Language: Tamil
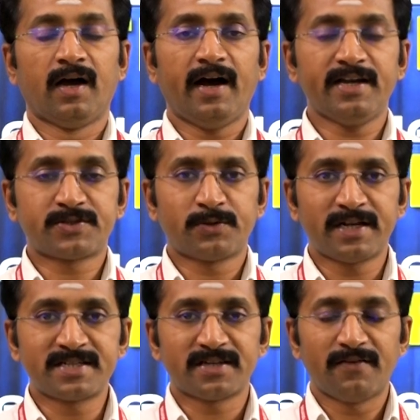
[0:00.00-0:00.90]
ஹாய்
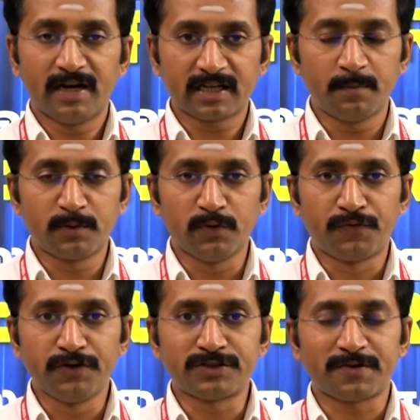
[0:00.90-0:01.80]
ஸ்டூடெண்ட்ஸ் வெல்கம் டு
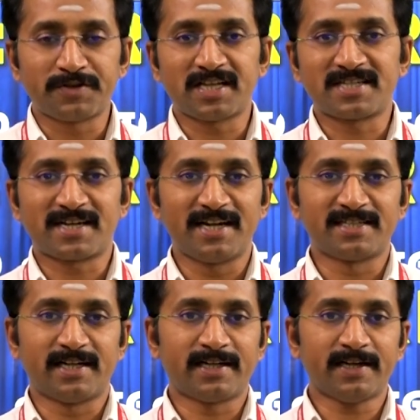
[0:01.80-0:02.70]
ஃபியூச்சர் விஷன் ஸ்டடி
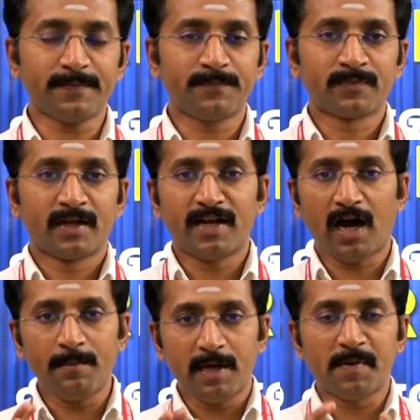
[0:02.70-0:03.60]
சென்டர்
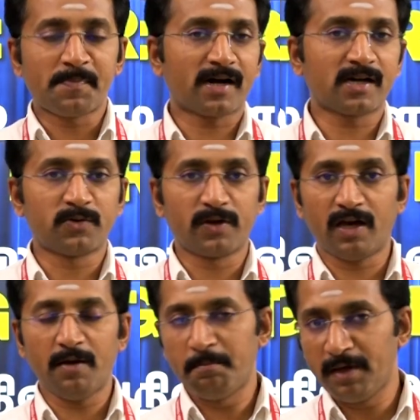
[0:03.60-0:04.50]
நாம் இப்போ பார்க்கக்கூடிய
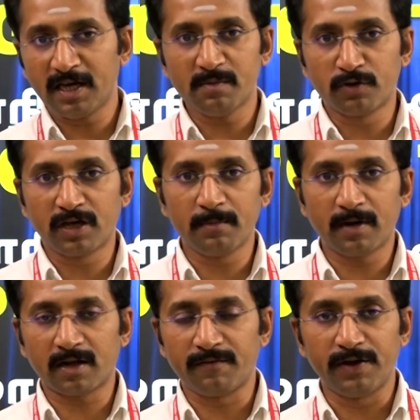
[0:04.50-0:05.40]
மிக
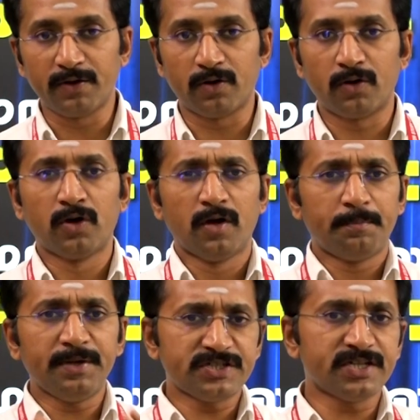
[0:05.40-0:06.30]
முக்கியமான வீடியோ
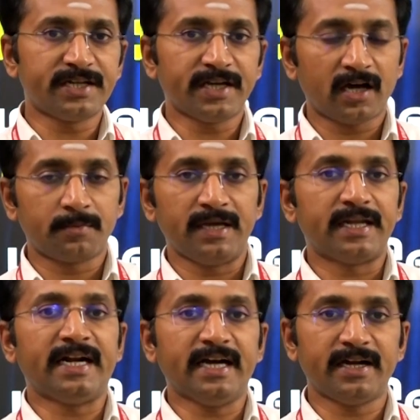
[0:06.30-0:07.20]
பிஜி டிஆர்பி
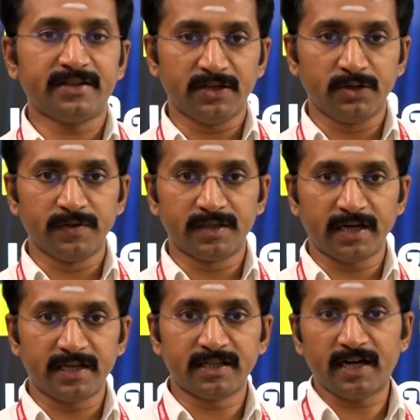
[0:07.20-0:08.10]
ரெண்டாயிரத்தி இருபத்தி
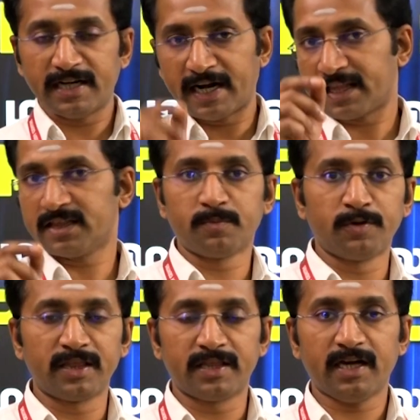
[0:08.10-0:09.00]
ஐந்தில் நடந்து
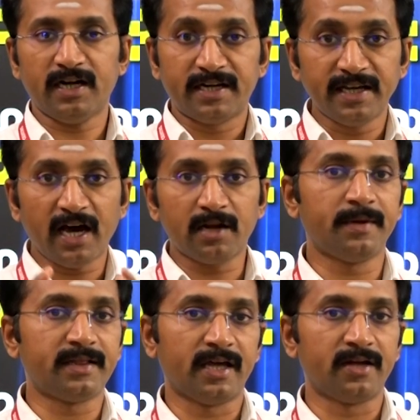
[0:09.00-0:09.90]
முடிந்த
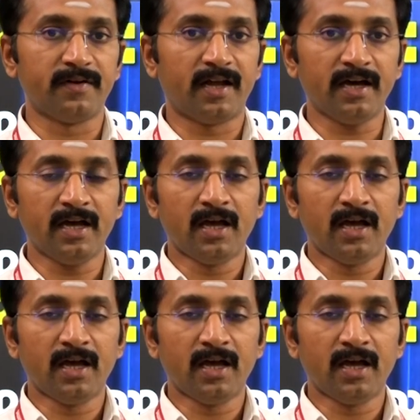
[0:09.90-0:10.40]
டிஆர்பி தேர்வில்